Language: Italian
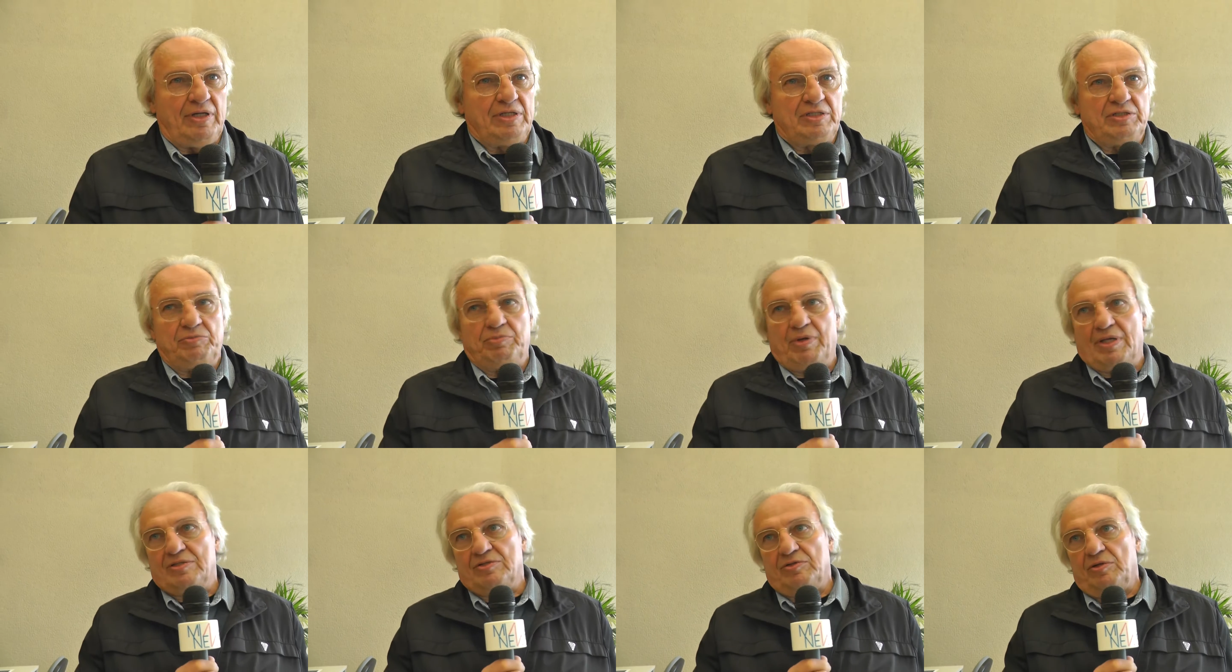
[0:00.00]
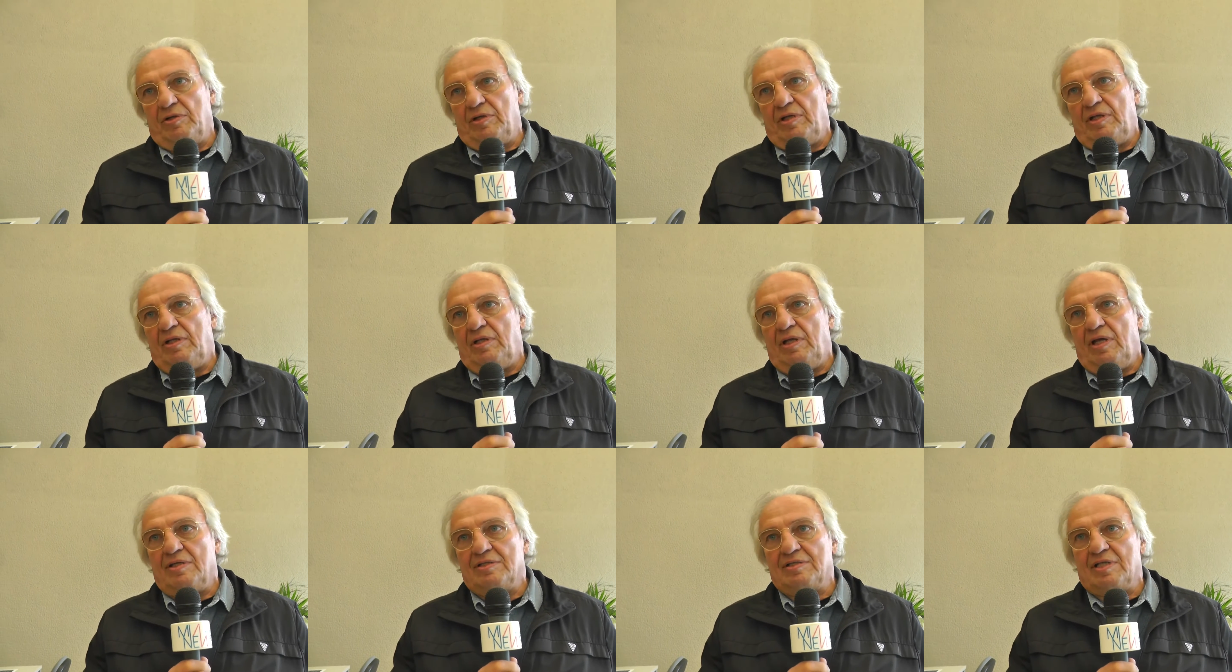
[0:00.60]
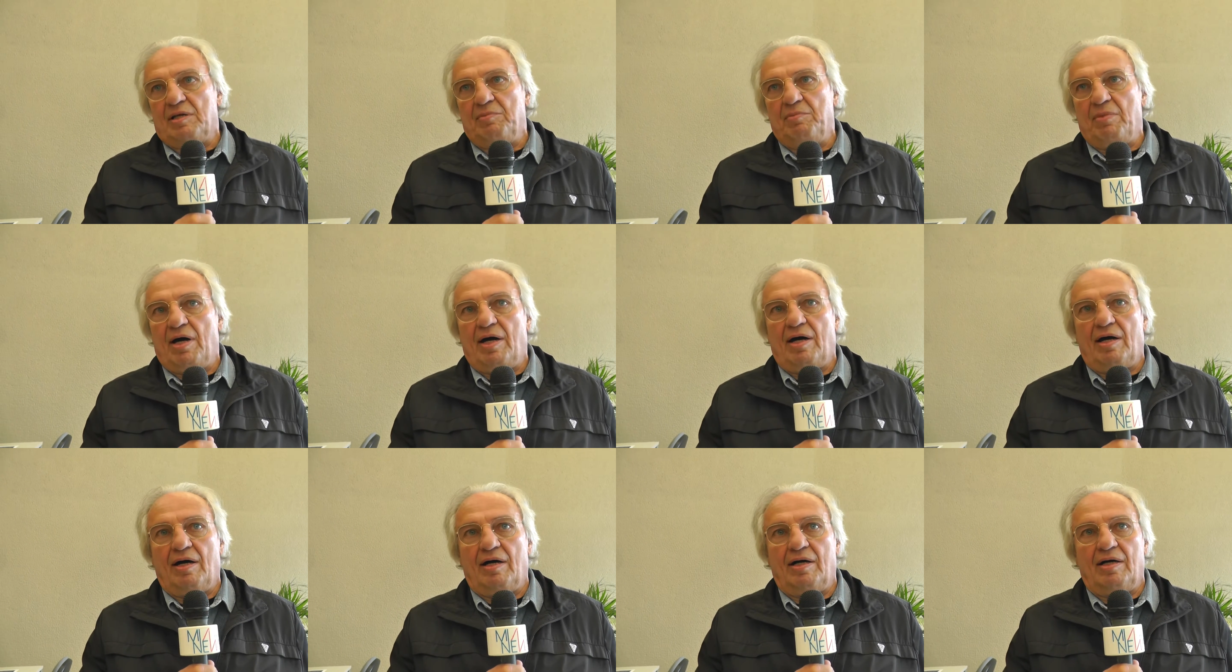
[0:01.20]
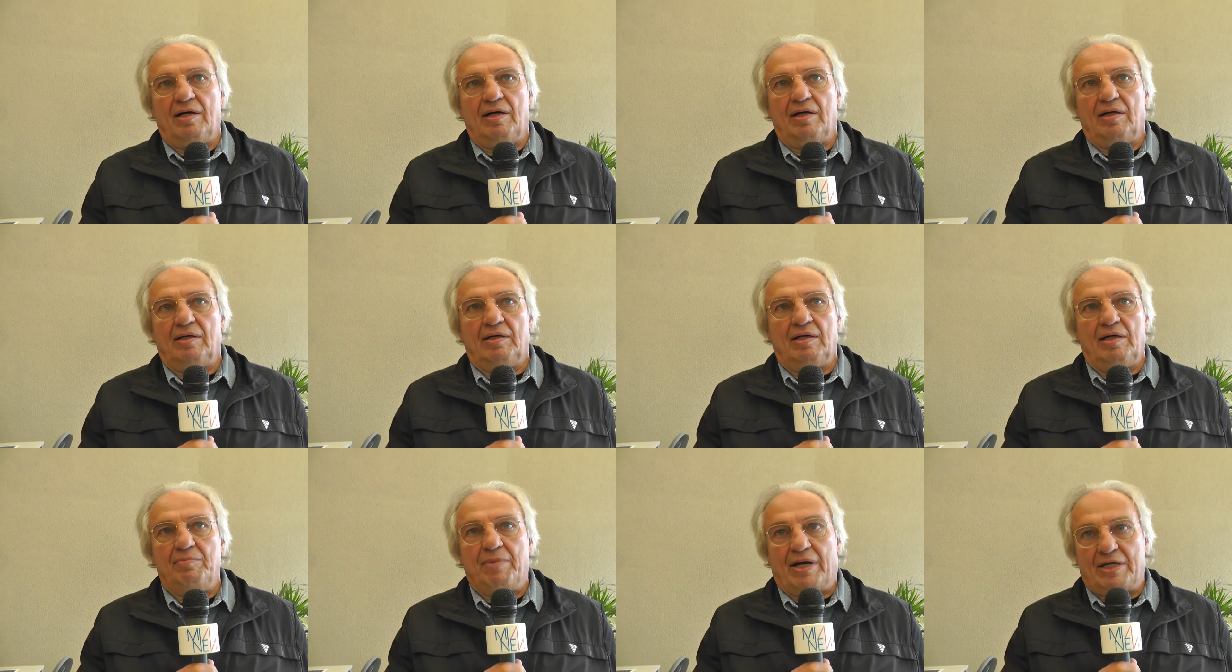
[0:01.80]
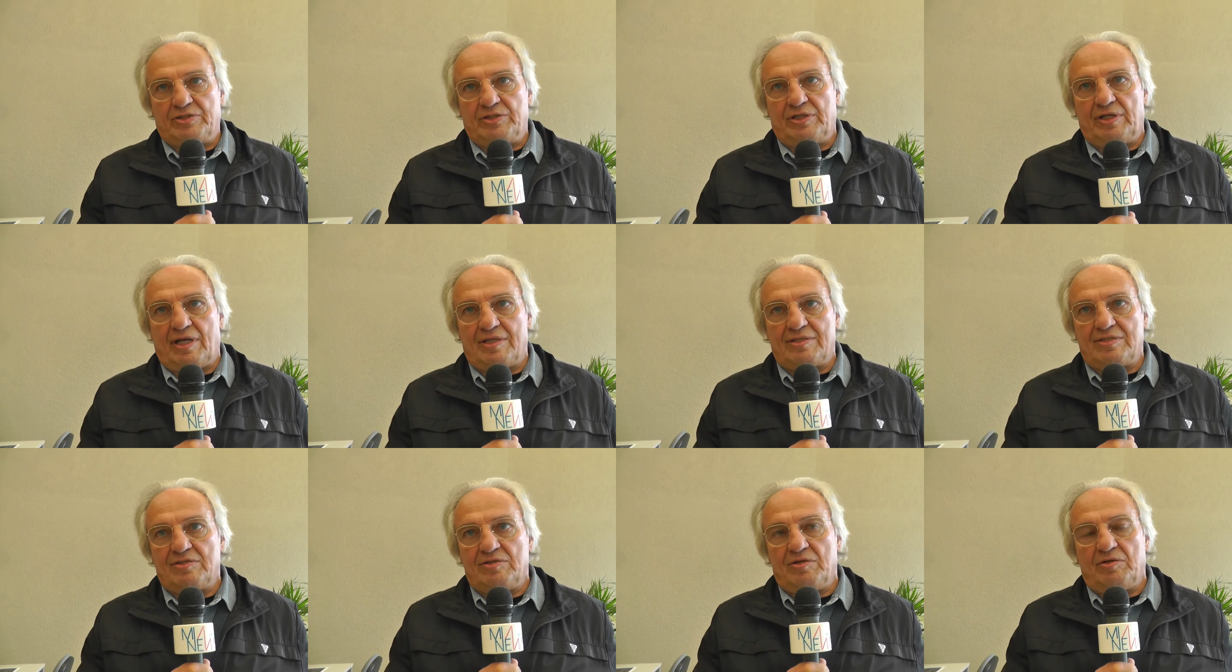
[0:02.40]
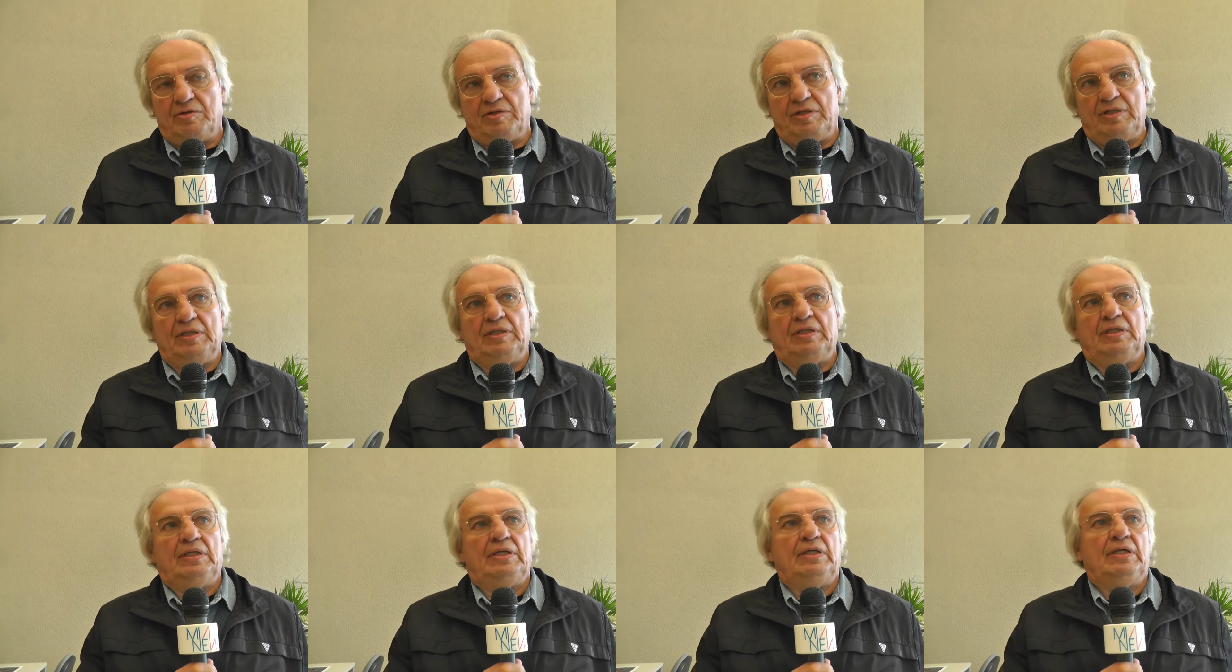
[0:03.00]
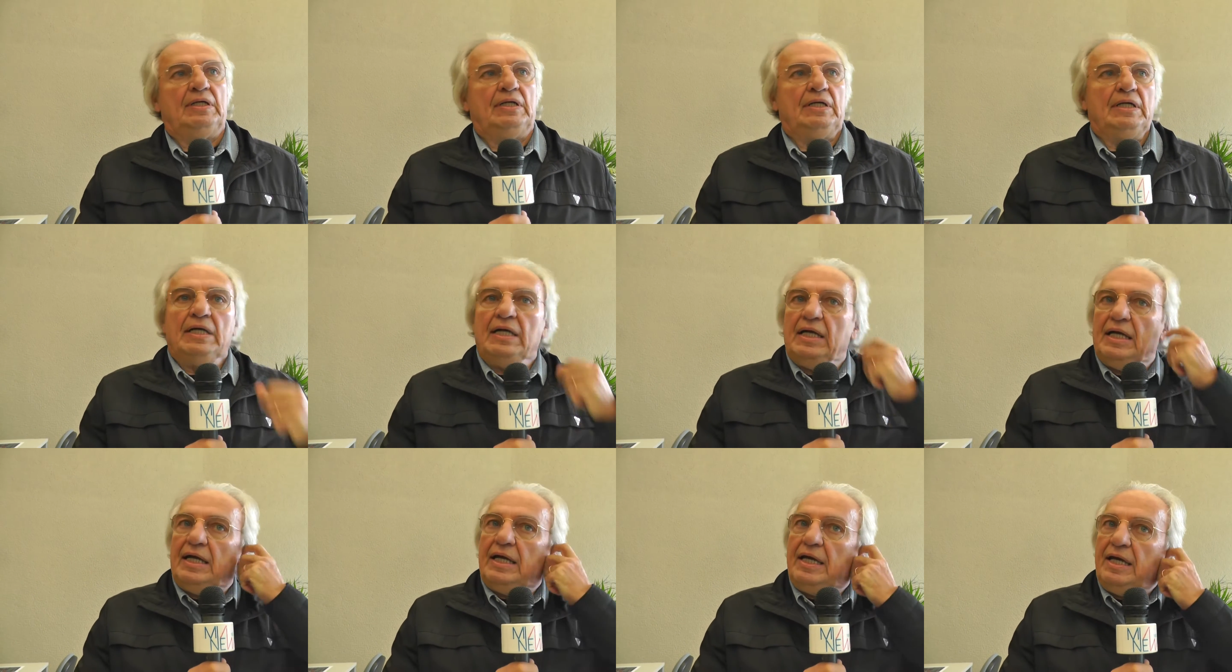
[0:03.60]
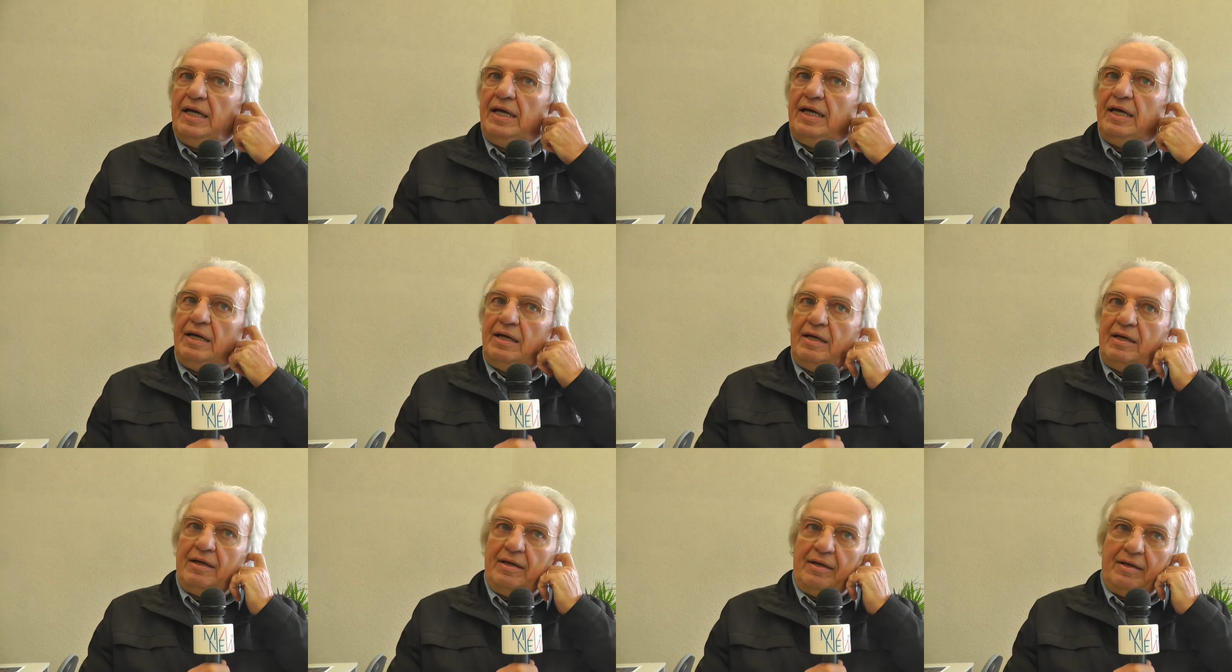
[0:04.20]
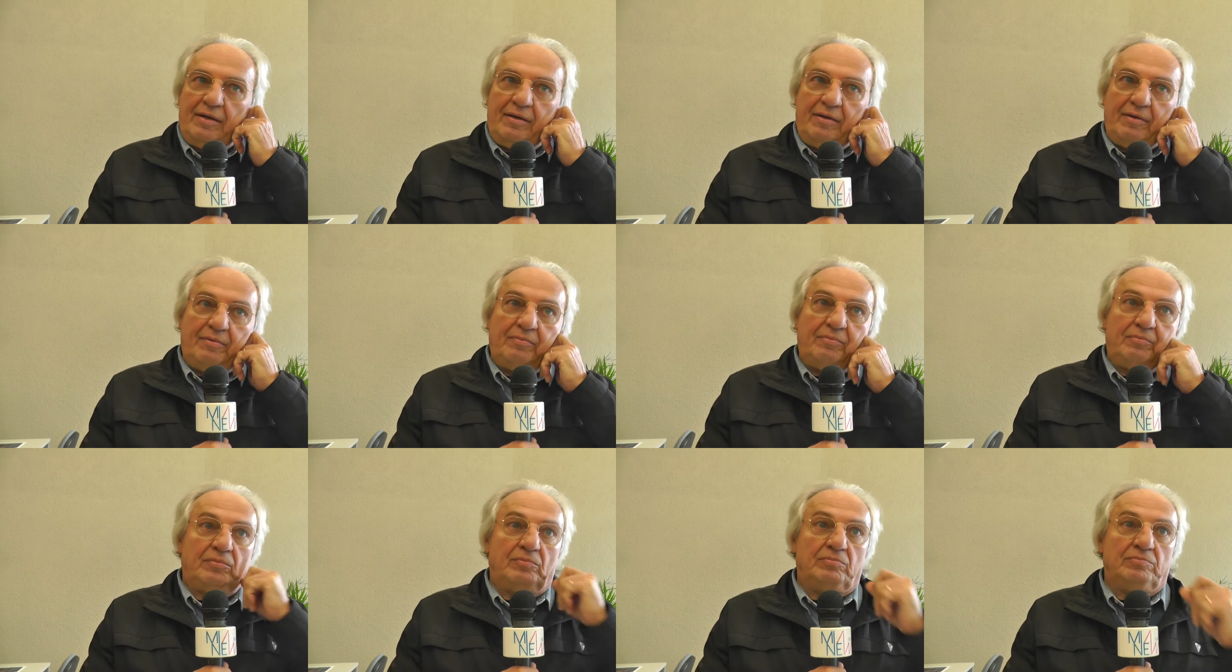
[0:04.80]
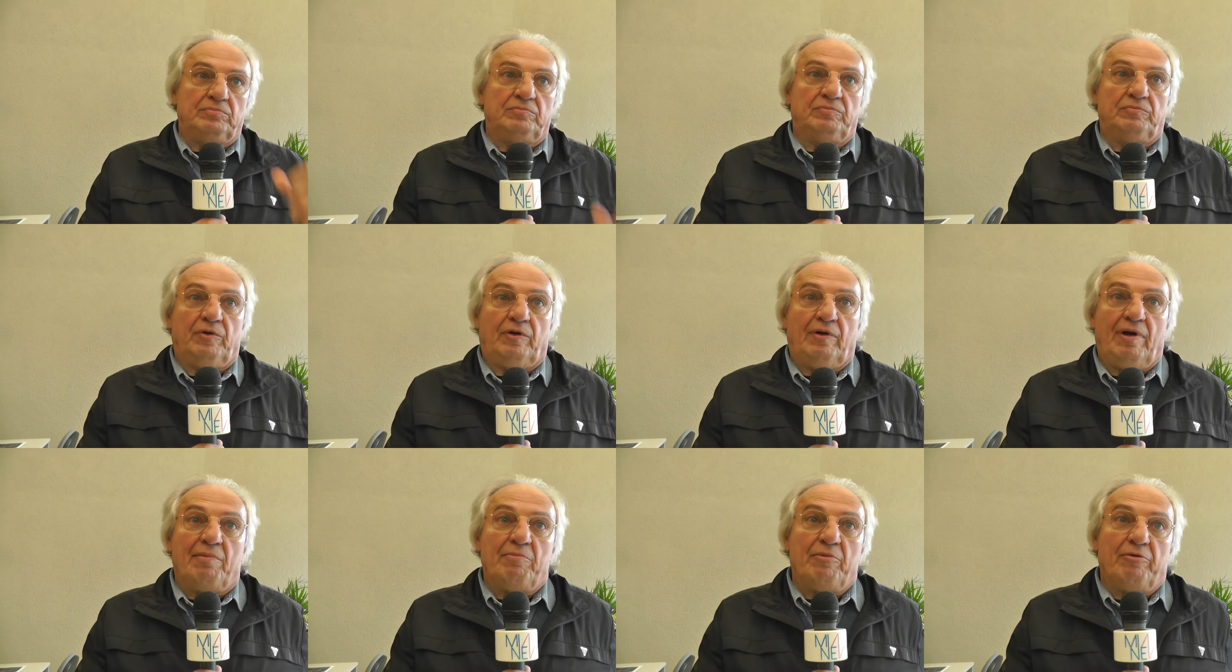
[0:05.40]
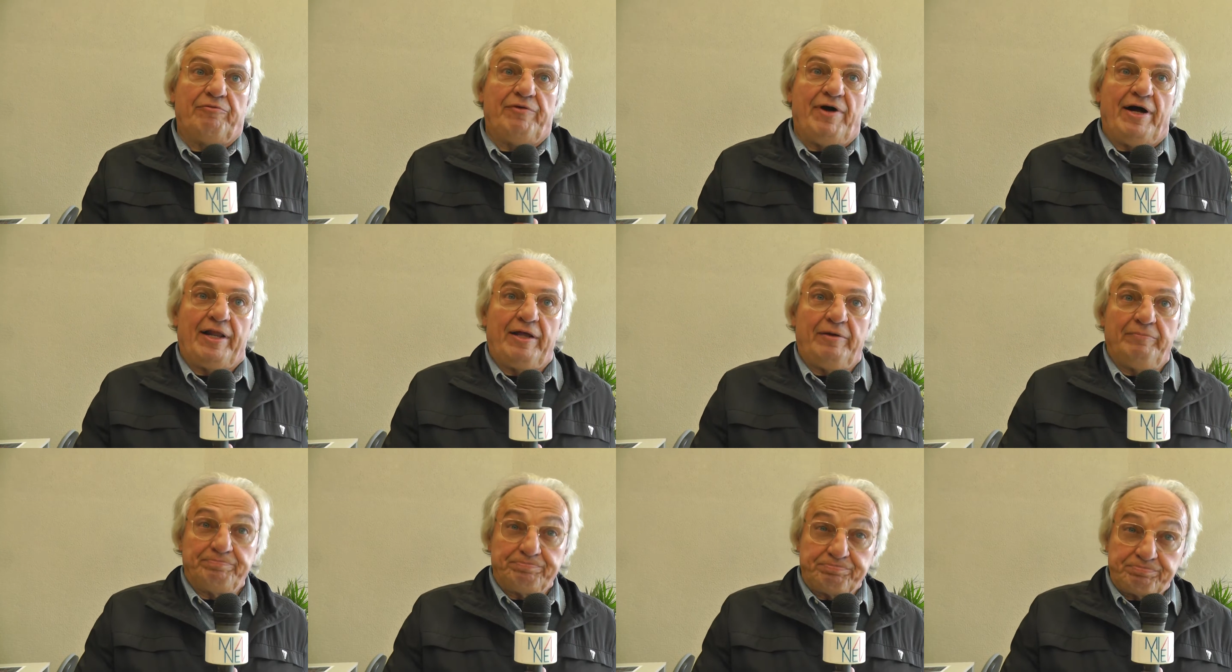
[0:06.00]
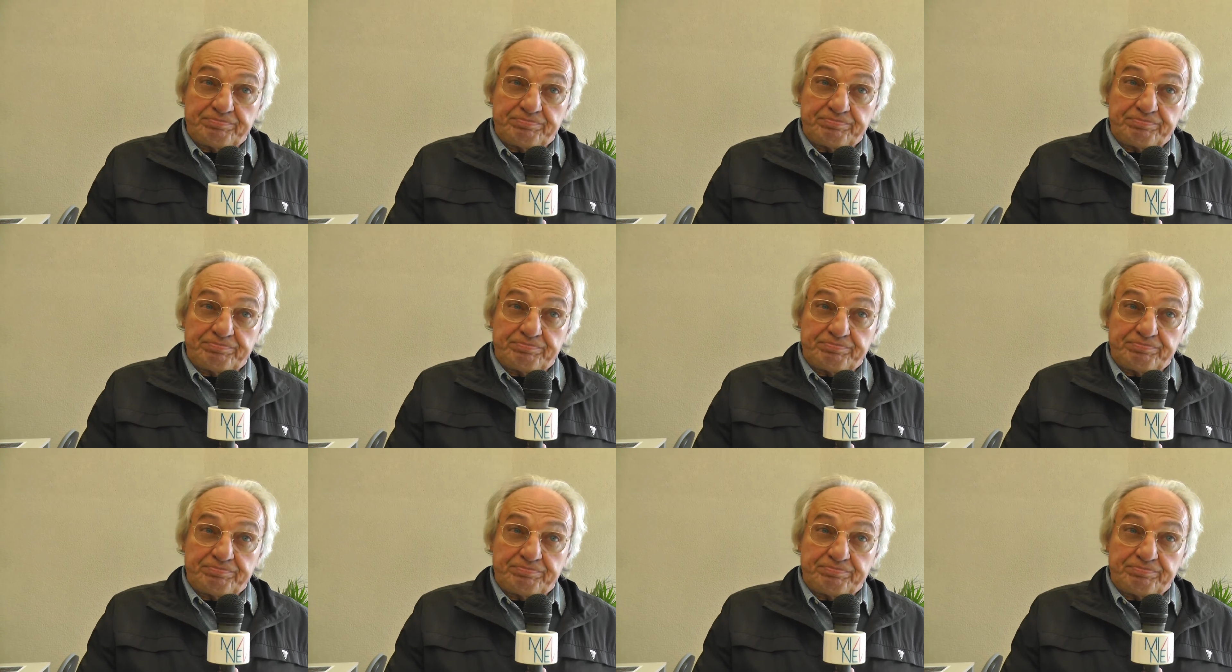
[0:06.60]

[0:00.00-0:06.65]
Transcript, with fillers: alle situazioni di estrema emarginazione e, e volevamo fare